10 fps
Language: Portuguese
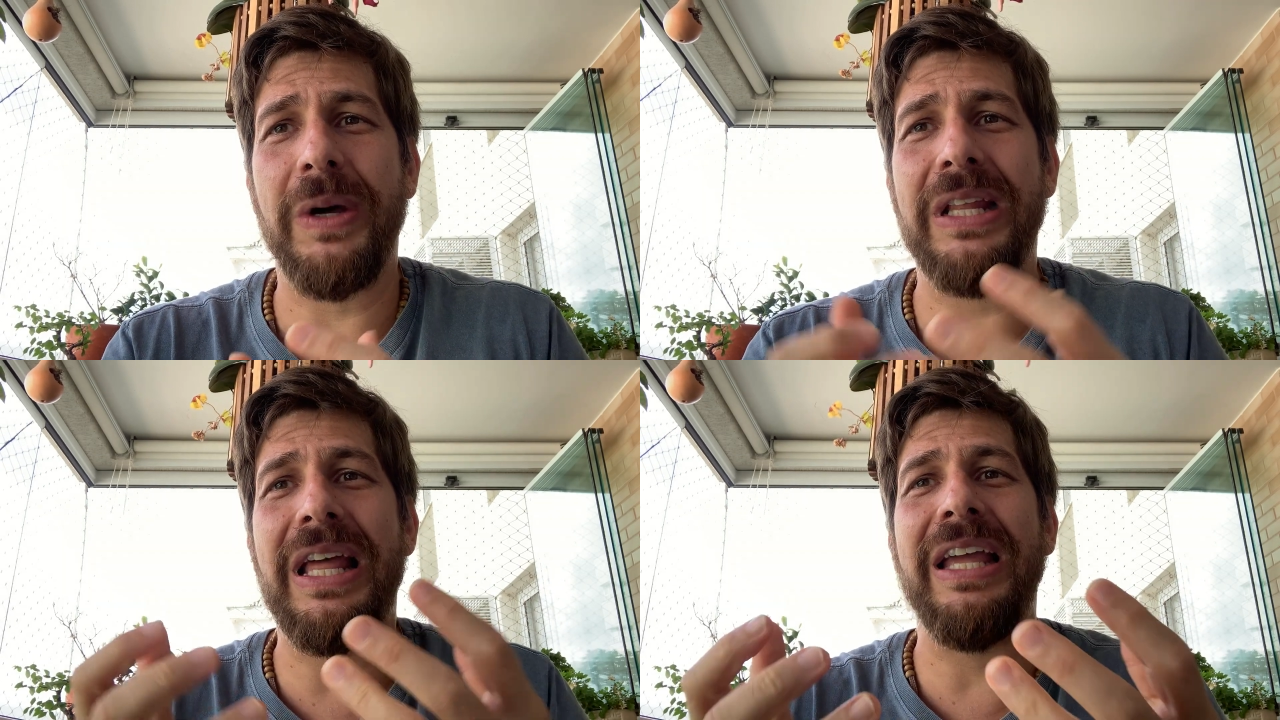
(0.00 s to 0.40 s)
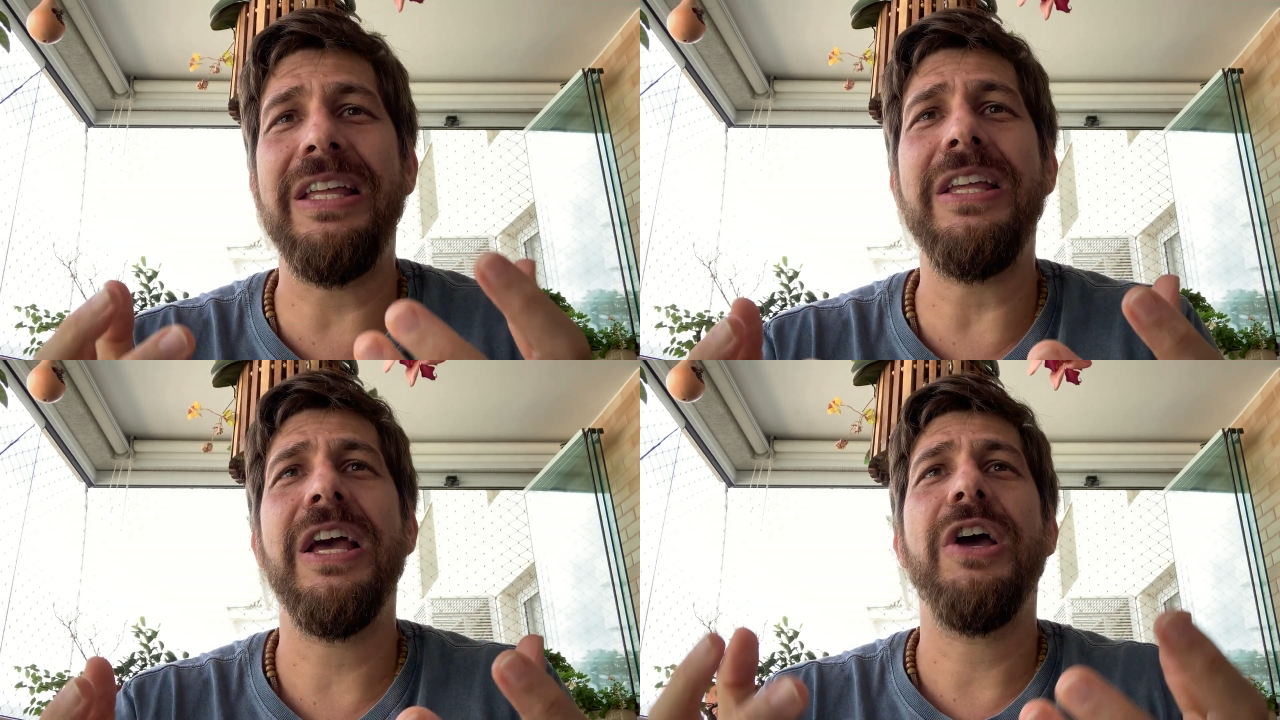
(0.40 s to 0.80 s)
para
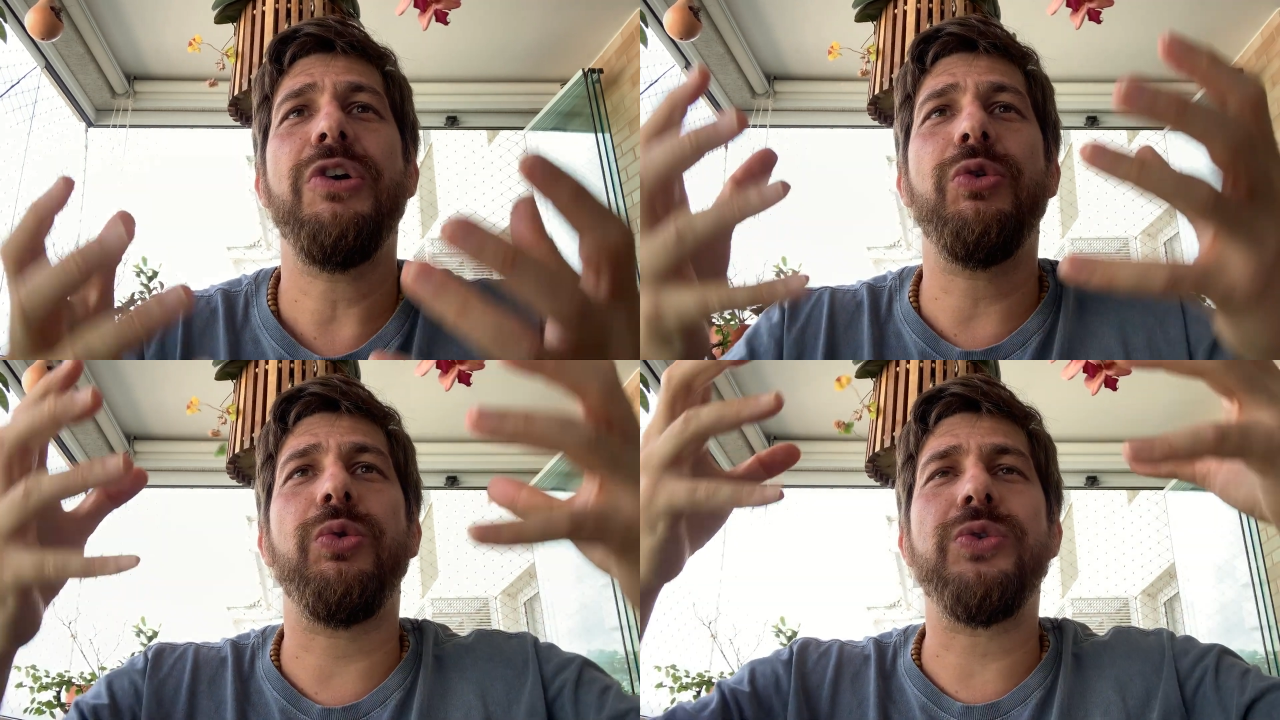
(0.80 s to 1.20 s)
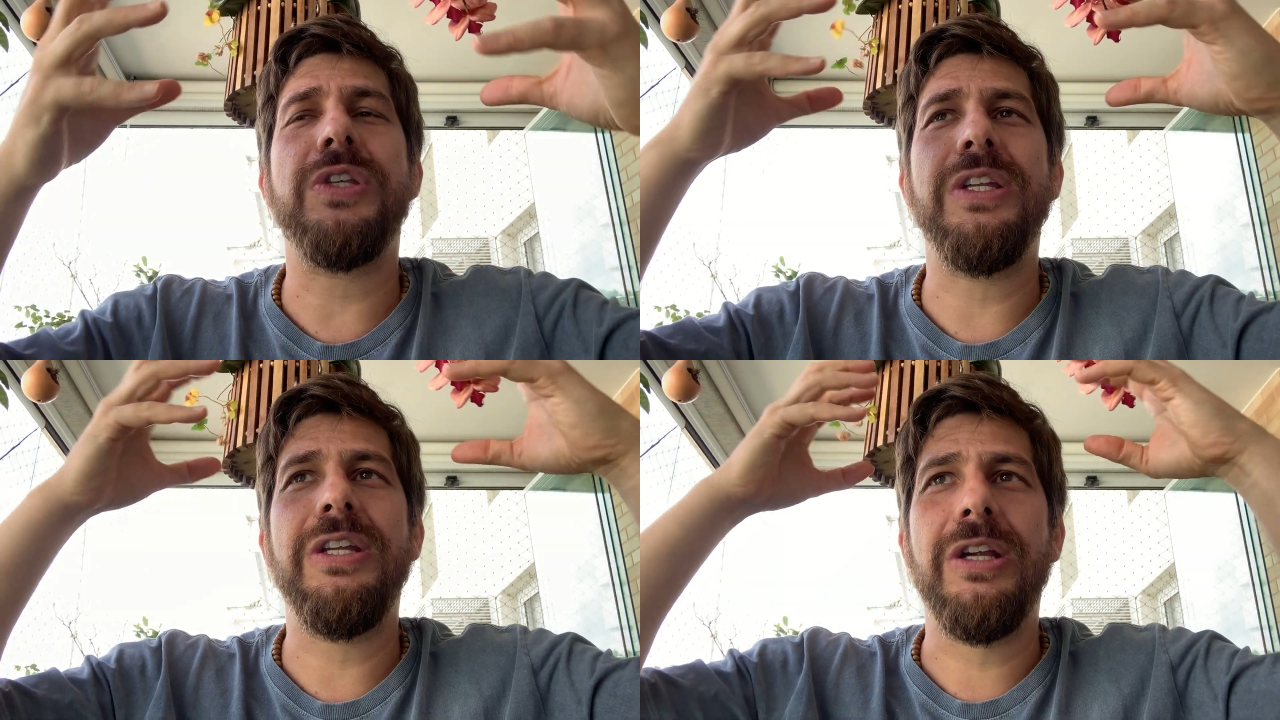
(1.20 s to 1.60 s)
daí eu
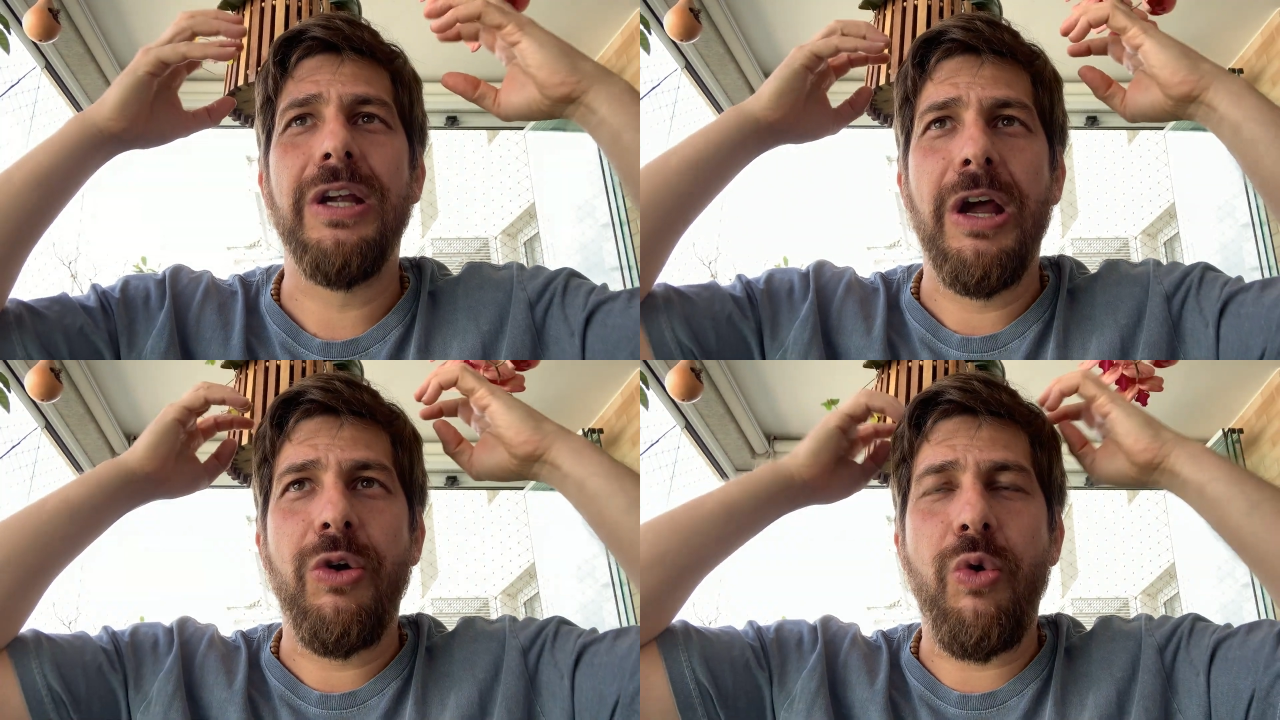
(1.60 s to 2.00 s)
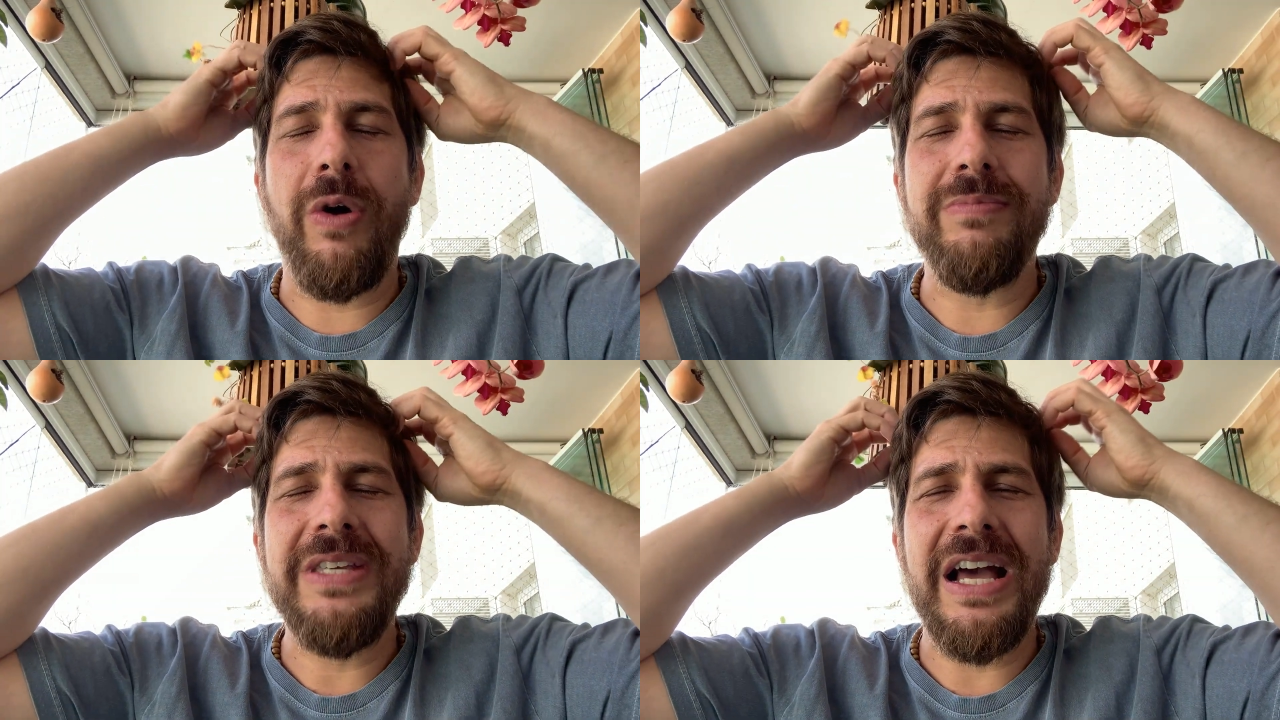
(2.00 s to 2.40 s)
conseguir,
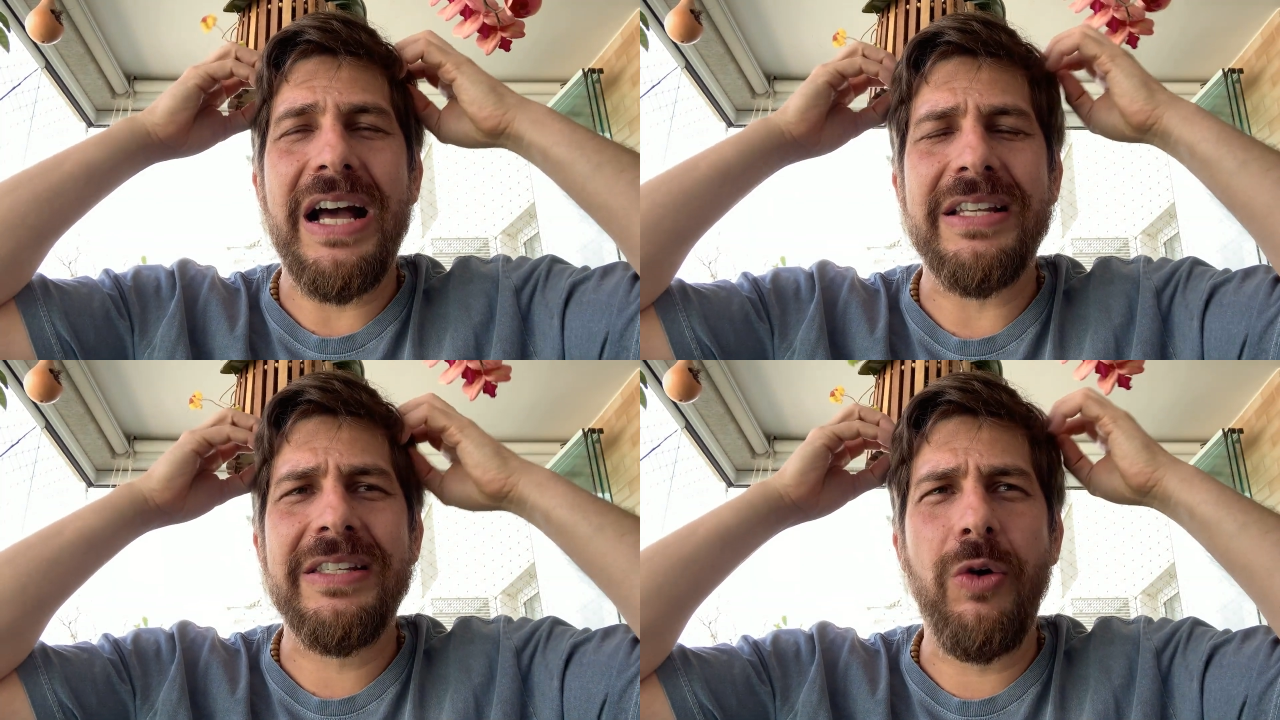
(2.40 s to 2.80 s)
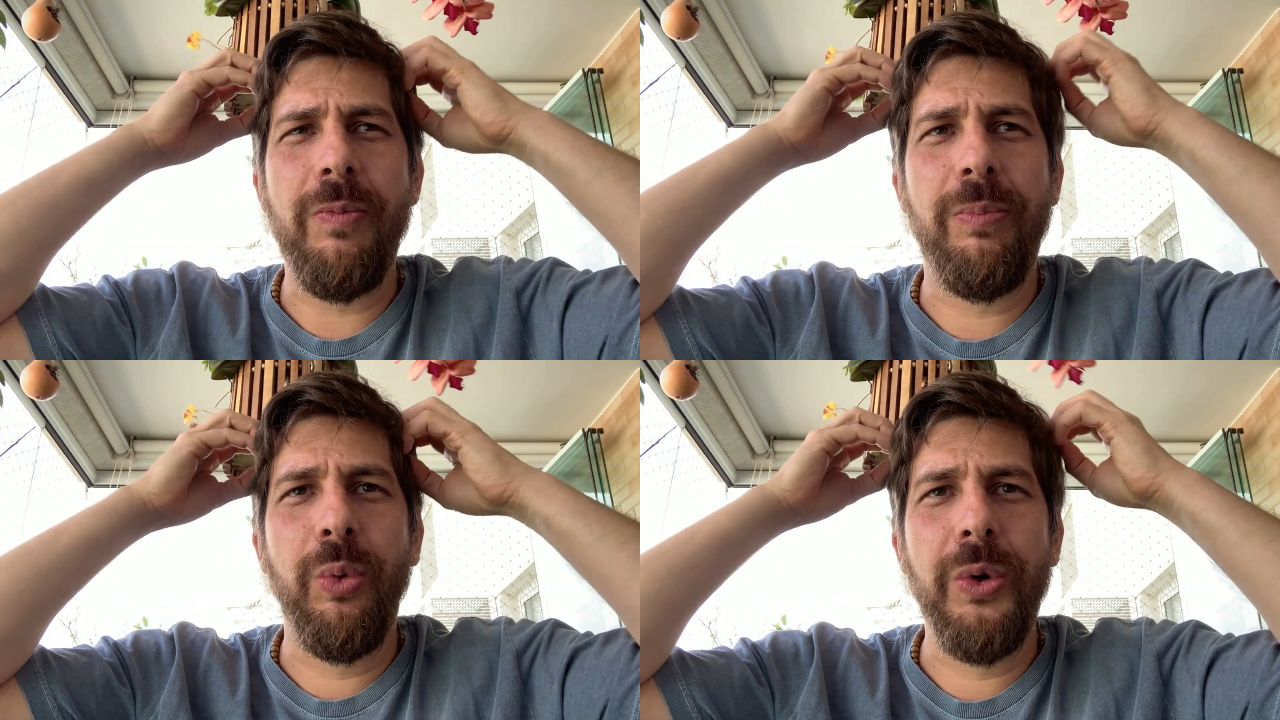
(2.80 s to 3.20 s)
com a minha razão
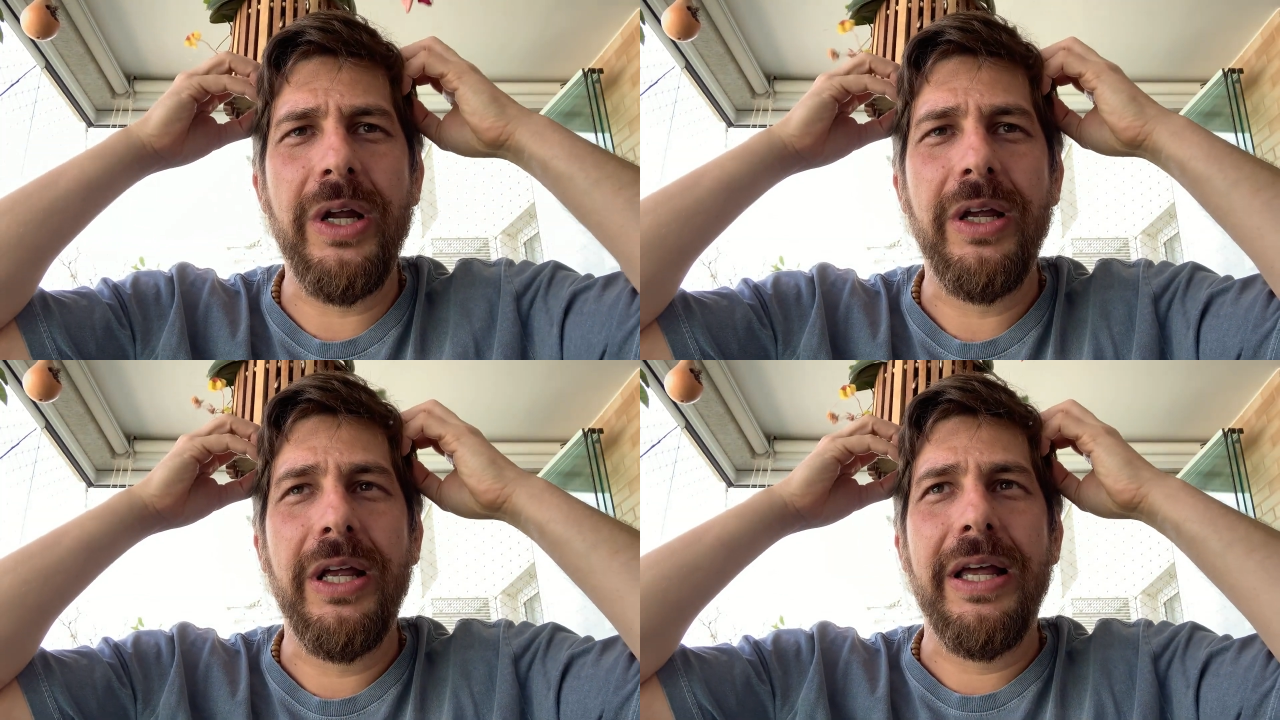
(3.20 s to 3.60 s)
pura,